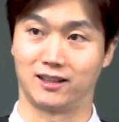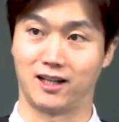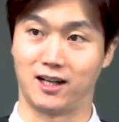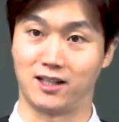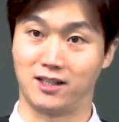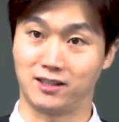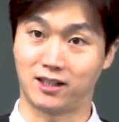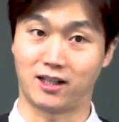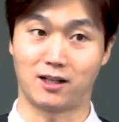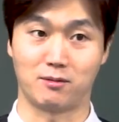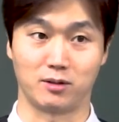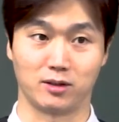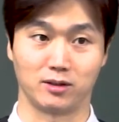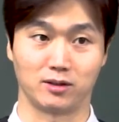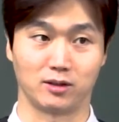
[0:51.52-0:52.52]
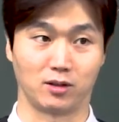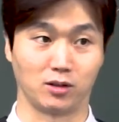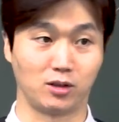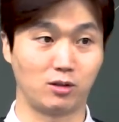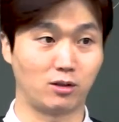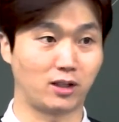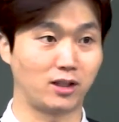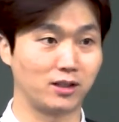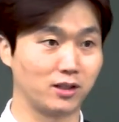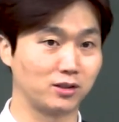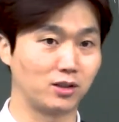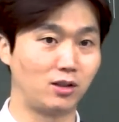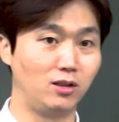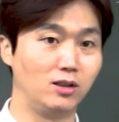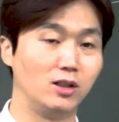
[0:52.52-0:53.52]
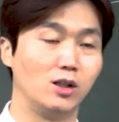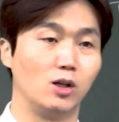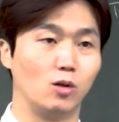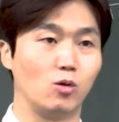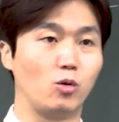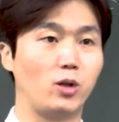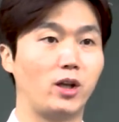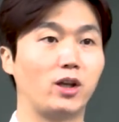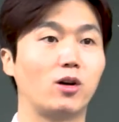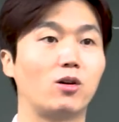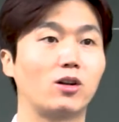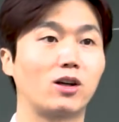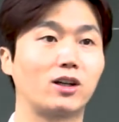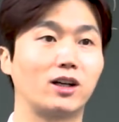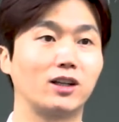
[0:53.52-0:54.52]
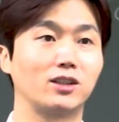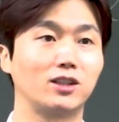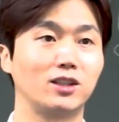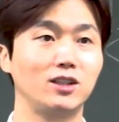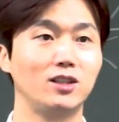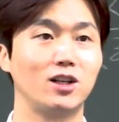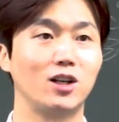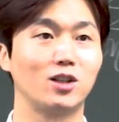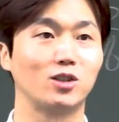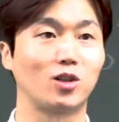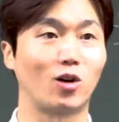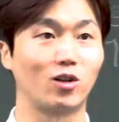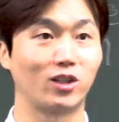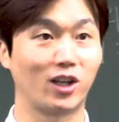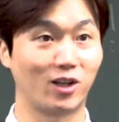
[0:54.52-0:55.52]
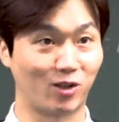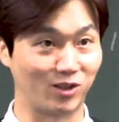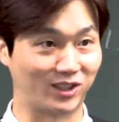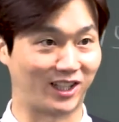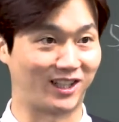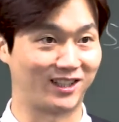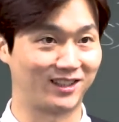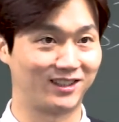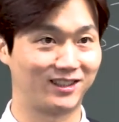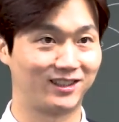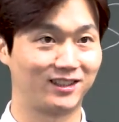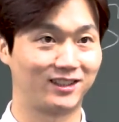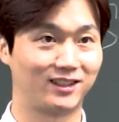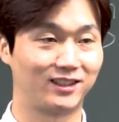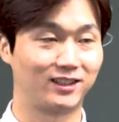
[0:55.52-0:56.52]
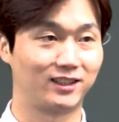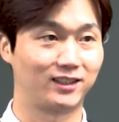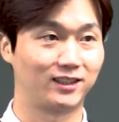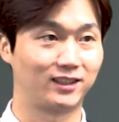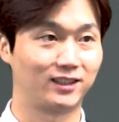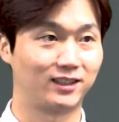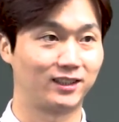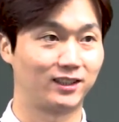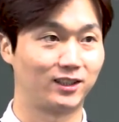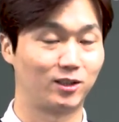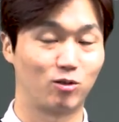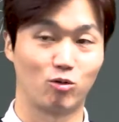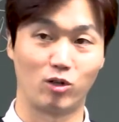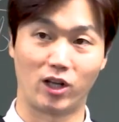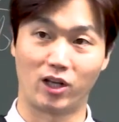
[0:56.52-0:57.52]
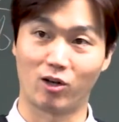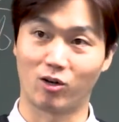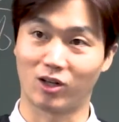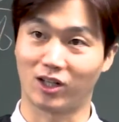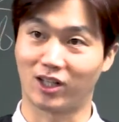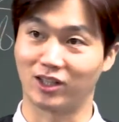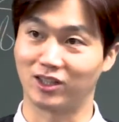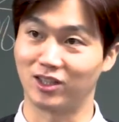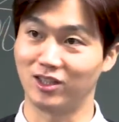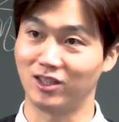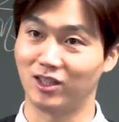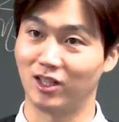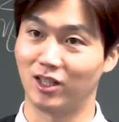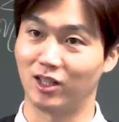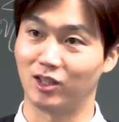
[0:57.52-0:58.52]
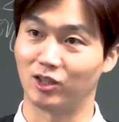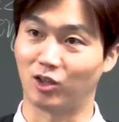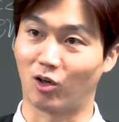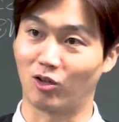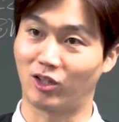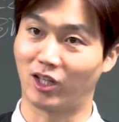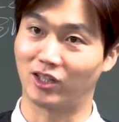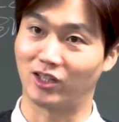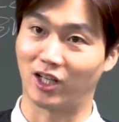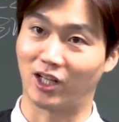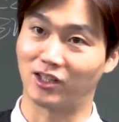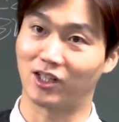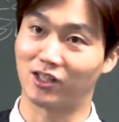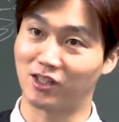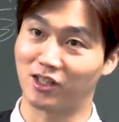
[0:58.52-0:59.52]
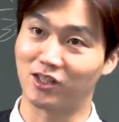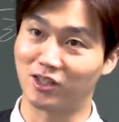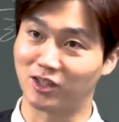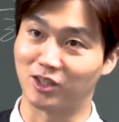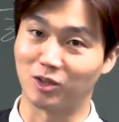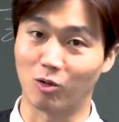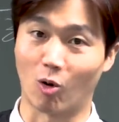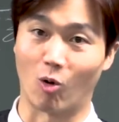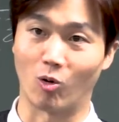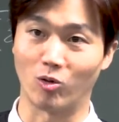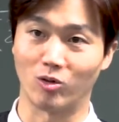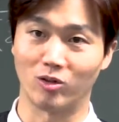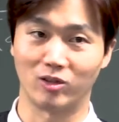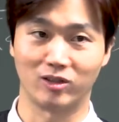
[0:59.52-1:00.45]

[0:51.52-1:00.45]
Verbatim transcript: 아, 이 사람은 어디로 가야 되죠? 우리에게 허락하신 절대 현장. 우리에게 허락하신 절대 제자들이는 그곳.